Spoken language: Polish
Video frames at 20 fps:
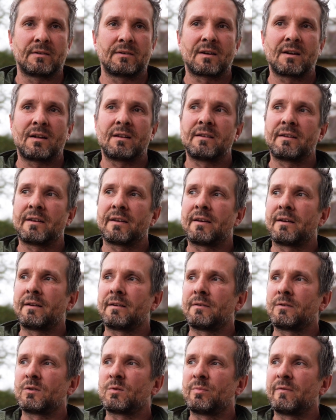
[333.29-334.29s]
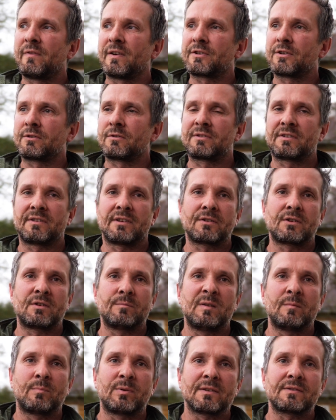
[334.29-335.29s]
Generalnie odbywa się to za
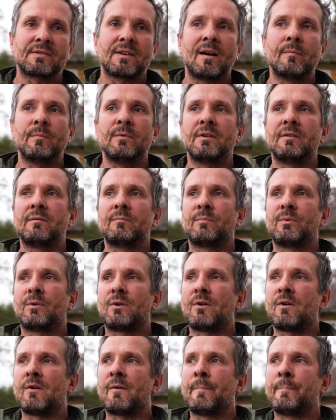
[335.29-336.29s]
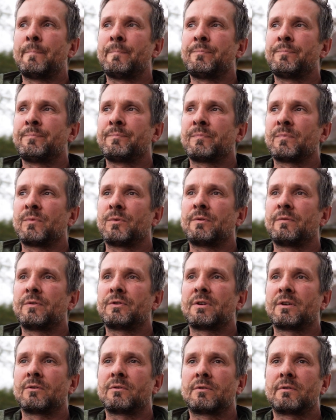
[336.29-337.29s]
naszymi plecami, bo
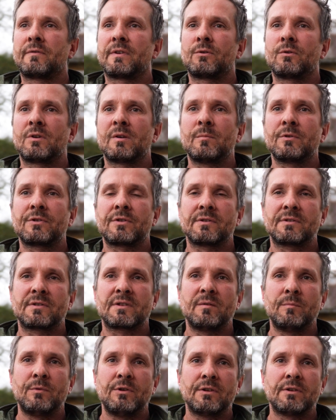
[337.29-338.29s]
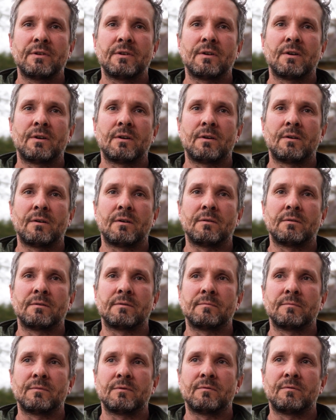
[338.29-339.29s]
dowiadujemy się z gminy
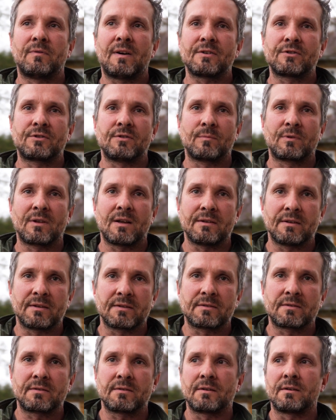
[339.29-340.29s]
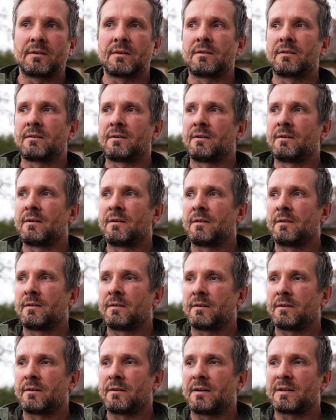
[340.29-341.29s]
o ważnym dla nas e,
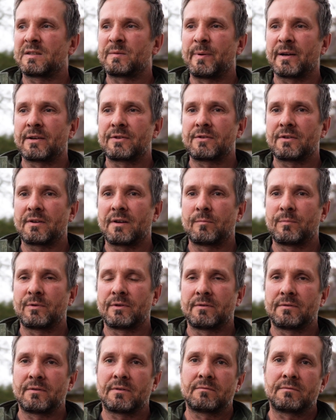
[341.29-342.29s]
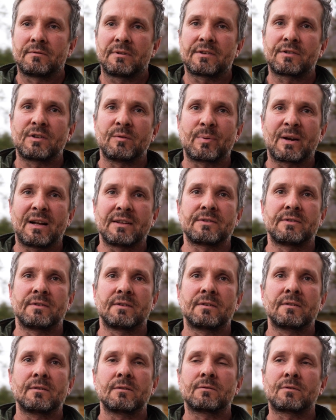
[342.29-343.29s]
e, aspekcie jakby naszej
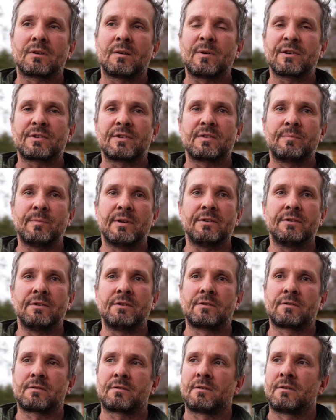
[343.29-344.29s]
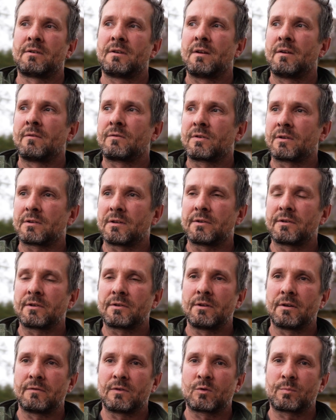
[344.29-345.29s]
pracy, która ma się zmienić w świetle
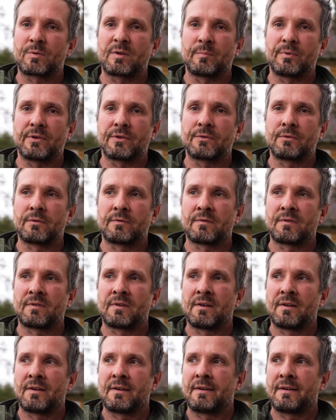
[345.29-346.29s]
tych nowych przepisów